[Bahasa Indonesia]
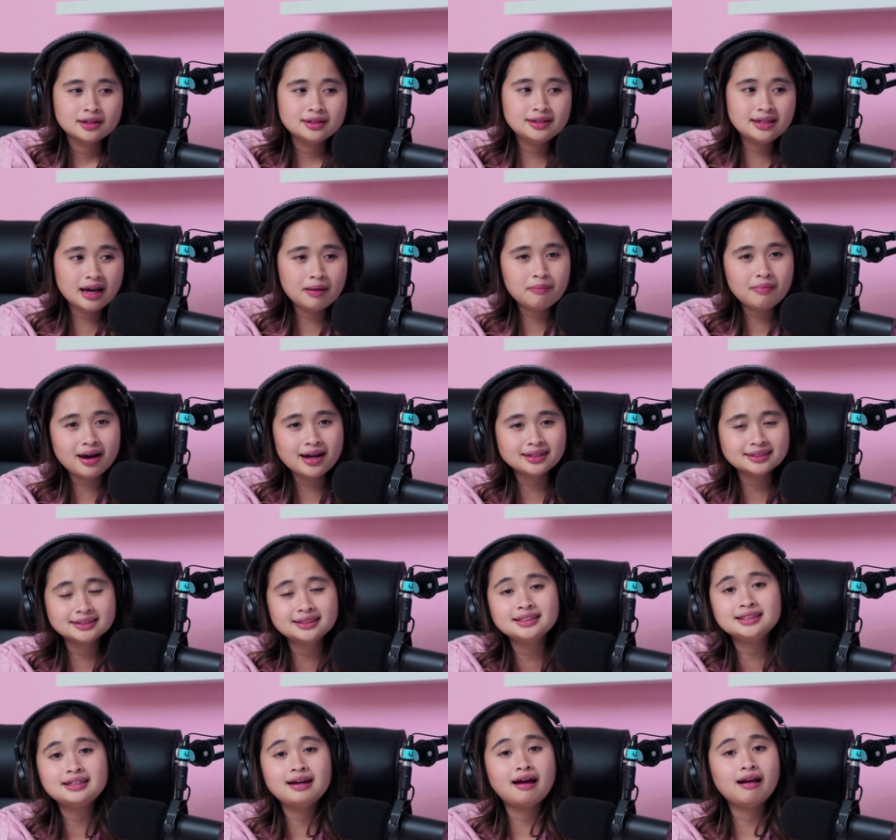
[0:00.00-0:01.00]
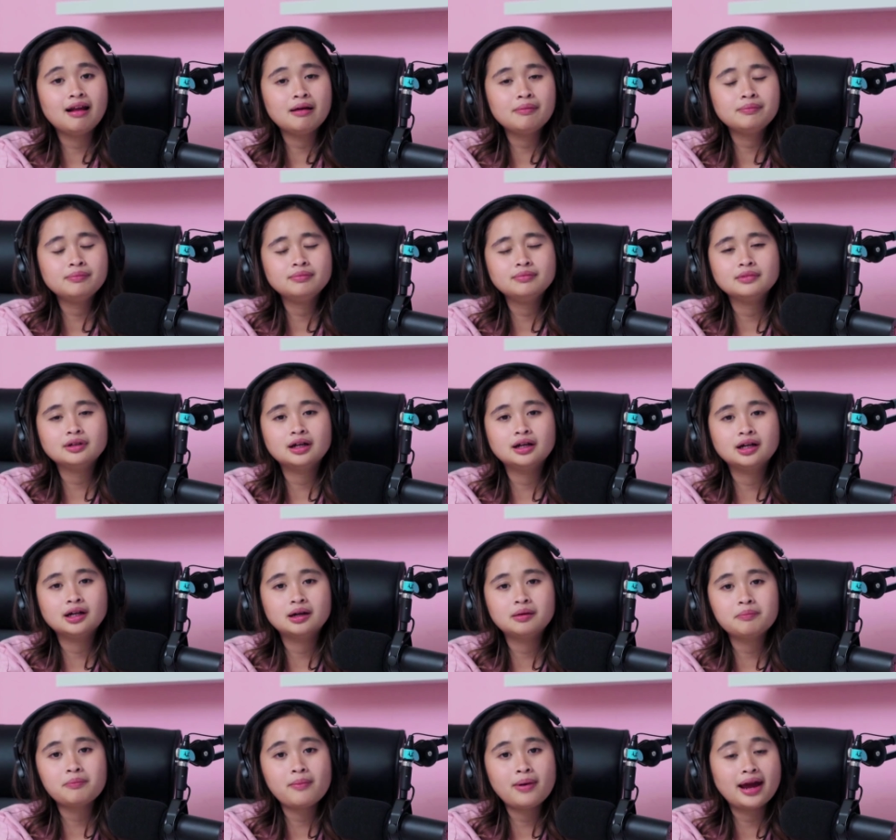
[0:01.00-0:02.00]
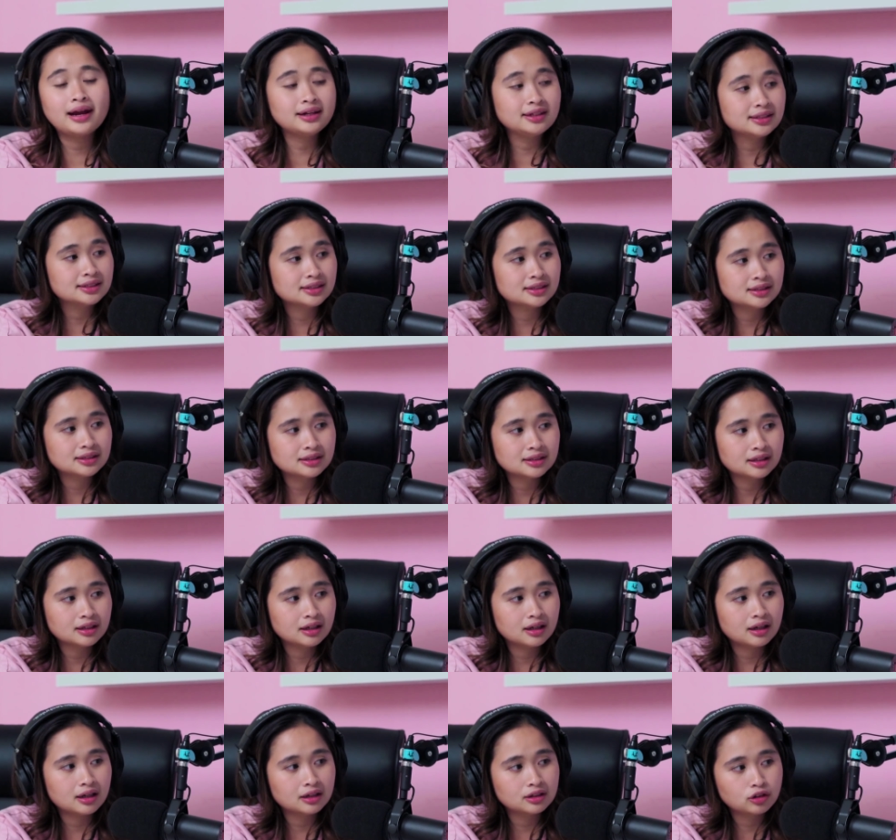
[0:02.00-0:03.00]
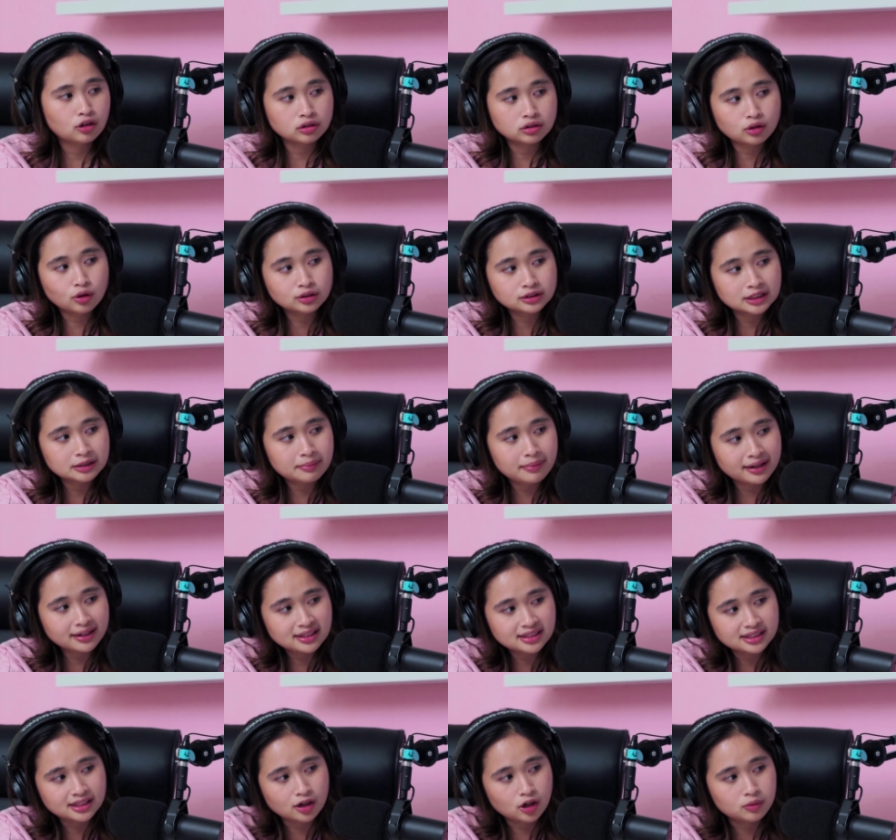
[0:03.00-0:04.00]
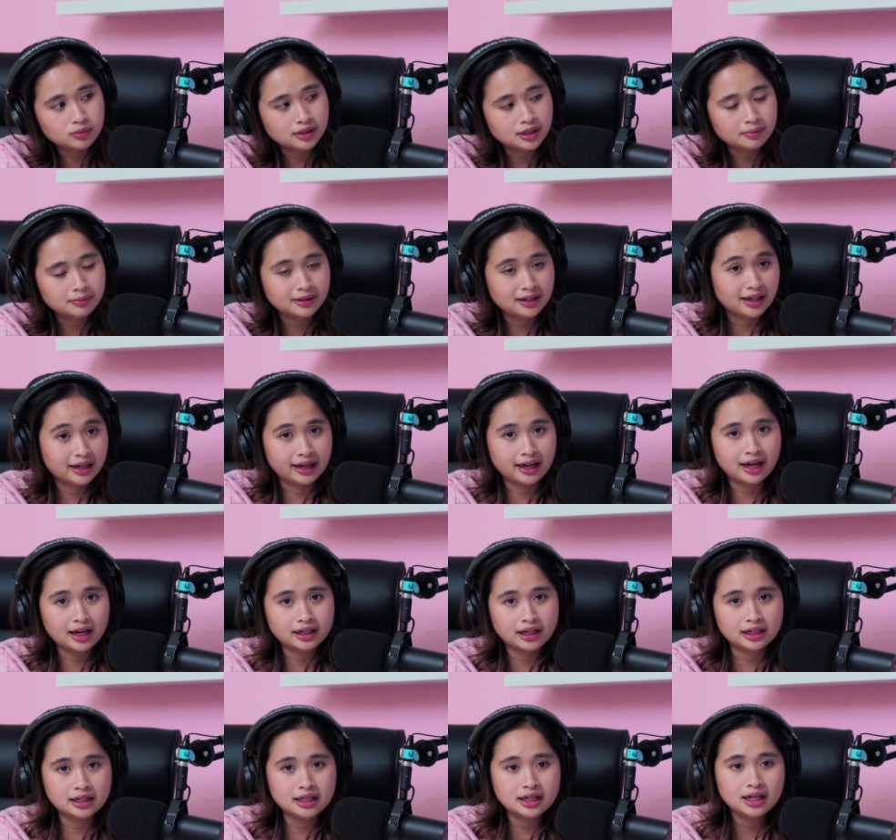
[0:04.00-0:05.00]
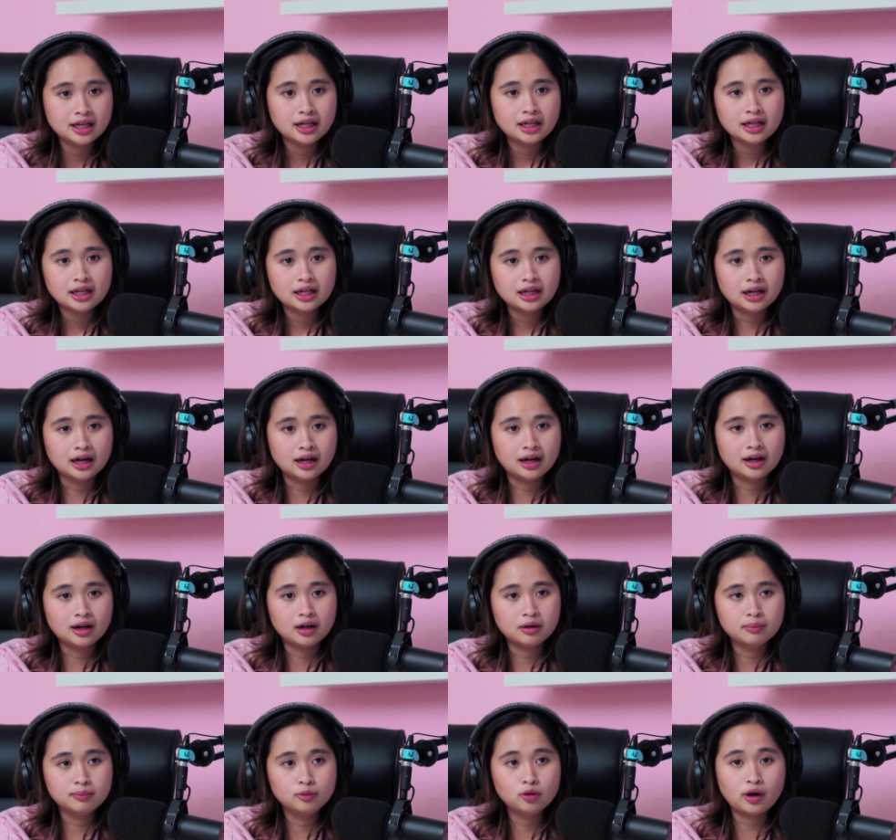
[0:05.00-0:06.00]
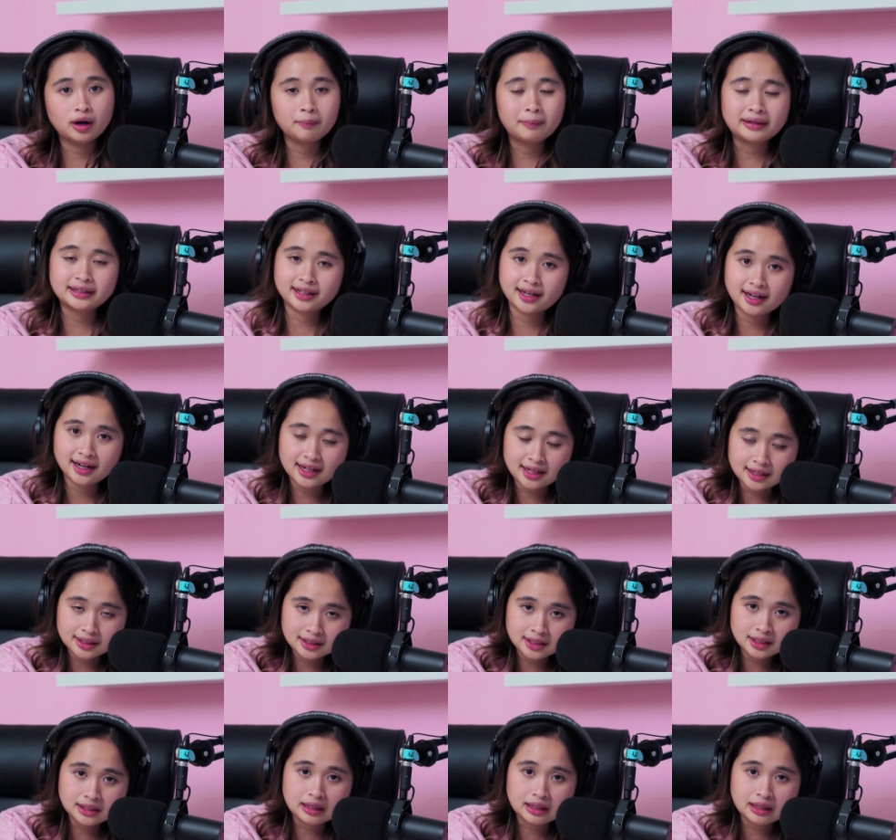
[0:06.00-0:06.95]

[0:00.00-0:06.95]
dia masih dalam eh, marriage toxic marriage ya kalau bisa bilang ya. Jadi uh, bukan pacaran lagi